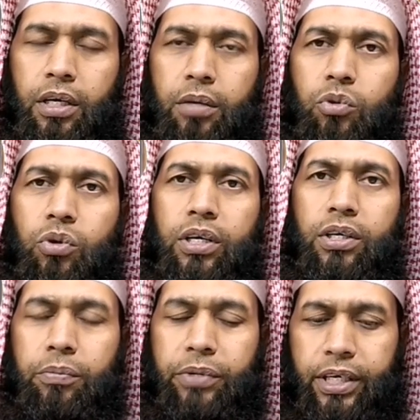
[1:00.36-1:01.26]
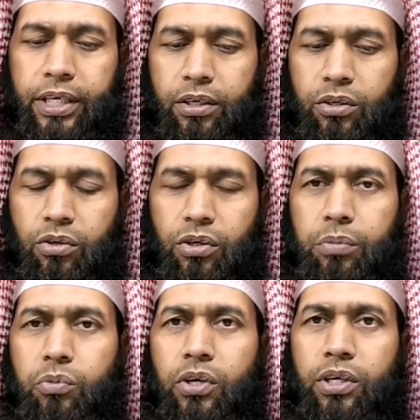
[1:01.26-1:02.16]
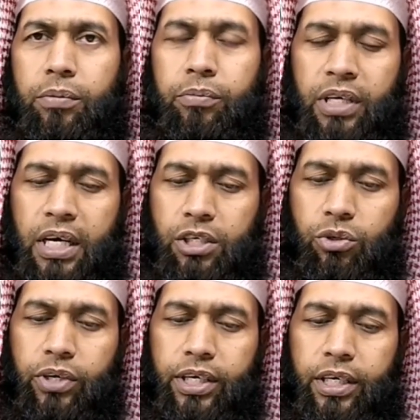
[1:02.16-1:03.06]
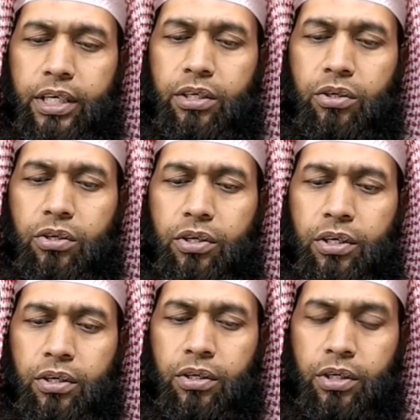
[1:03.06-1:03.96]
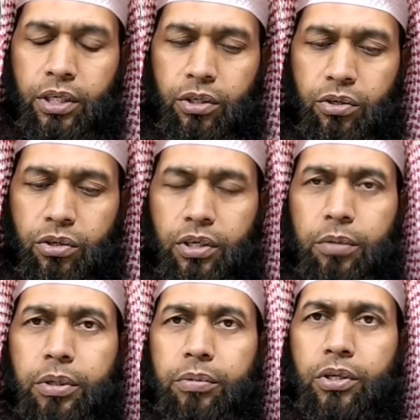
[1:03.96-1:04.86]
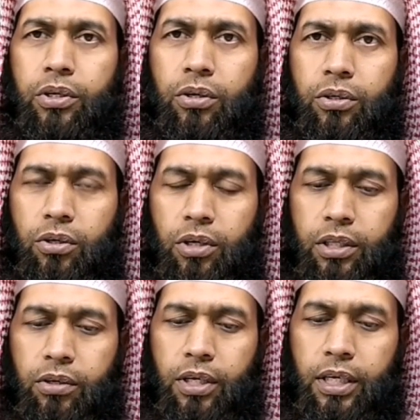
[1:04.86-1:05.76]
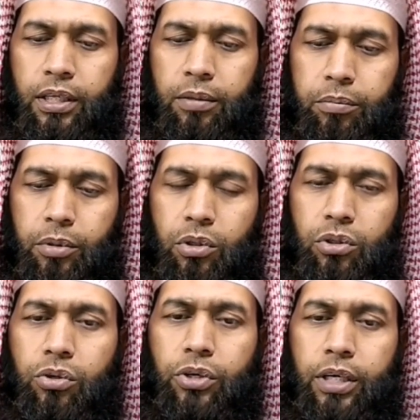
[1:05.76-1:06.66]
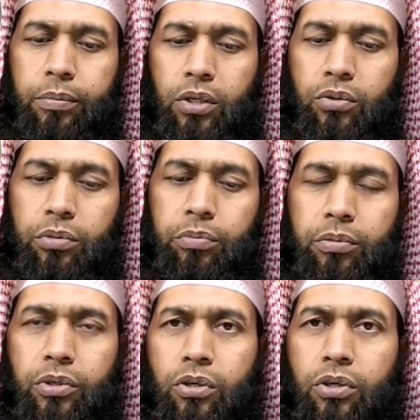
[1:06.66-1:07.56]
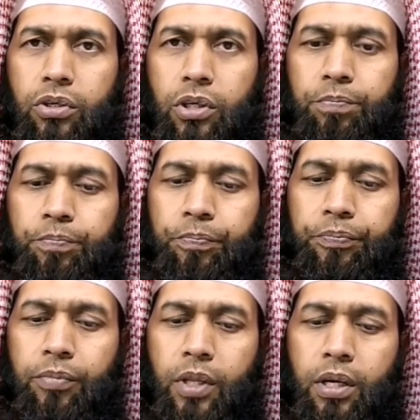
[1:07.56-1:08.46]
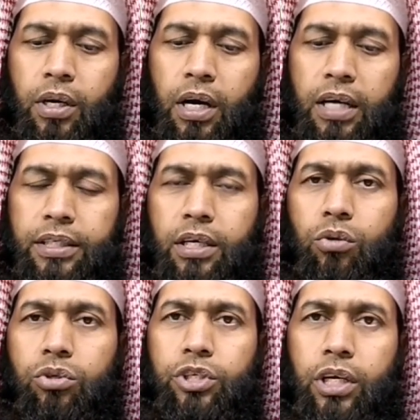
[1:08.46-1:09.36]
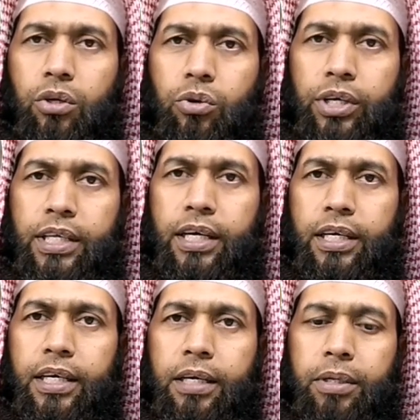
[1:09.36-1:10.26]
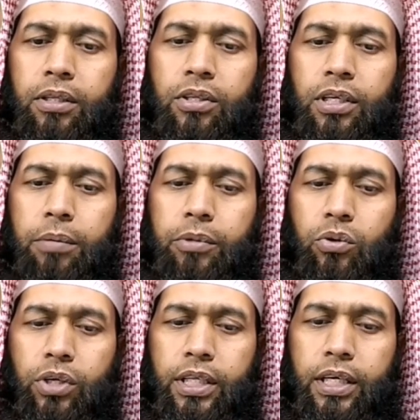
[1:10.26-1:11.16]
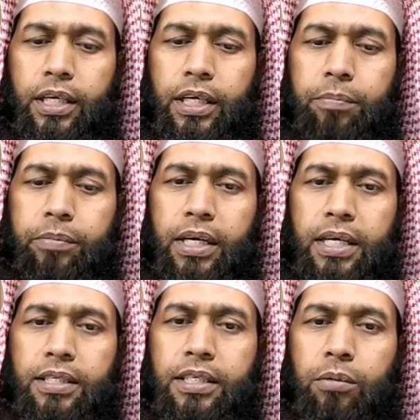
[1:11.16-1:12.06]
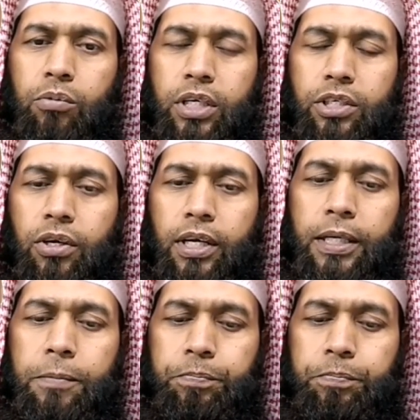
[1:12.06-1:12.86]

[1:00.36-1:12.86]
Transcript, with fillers: এই মুহারমকে কেন্দ্র করে মুহারমের আশুরাকে কেন্দ্র করে কেন্দ্র করে বিভিন্ন দলে দলে বিভক্ত হয়ে মানুষ বিভিন্ন রকম আচার অনুষ্ঠান করে থাকে এবাদতের নামে করে থাকে আমরা আজ জানবো আসলে